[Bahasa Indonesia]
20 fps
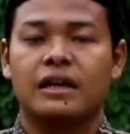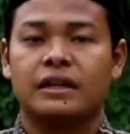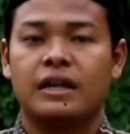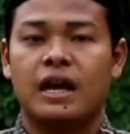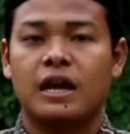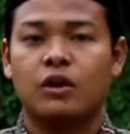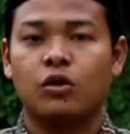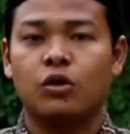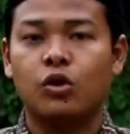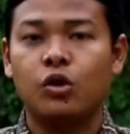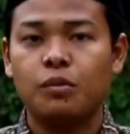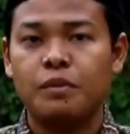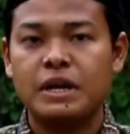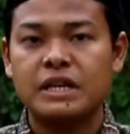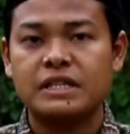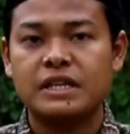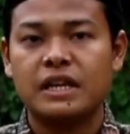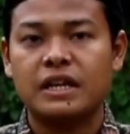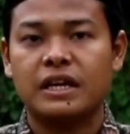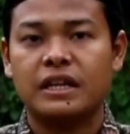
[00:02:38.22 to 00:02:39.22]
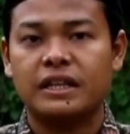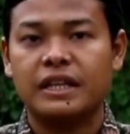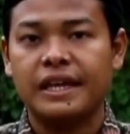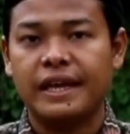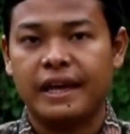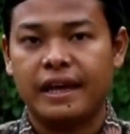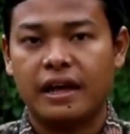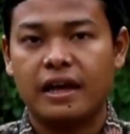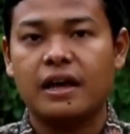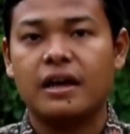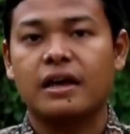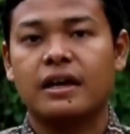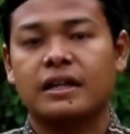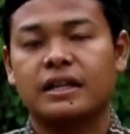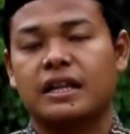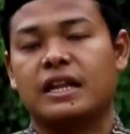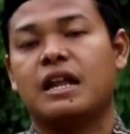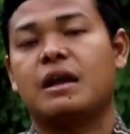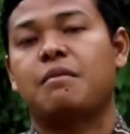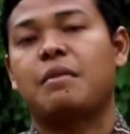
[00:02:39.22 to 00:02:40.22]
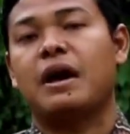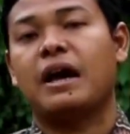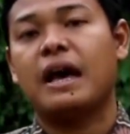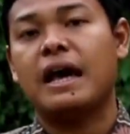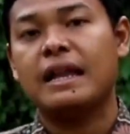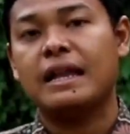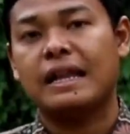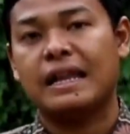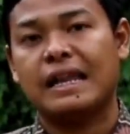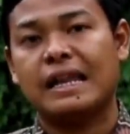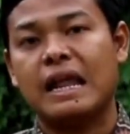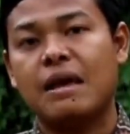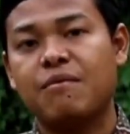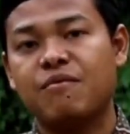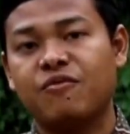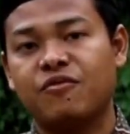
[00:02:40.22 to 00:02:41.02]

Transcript: dan huruf asal ketiga dinamakan lam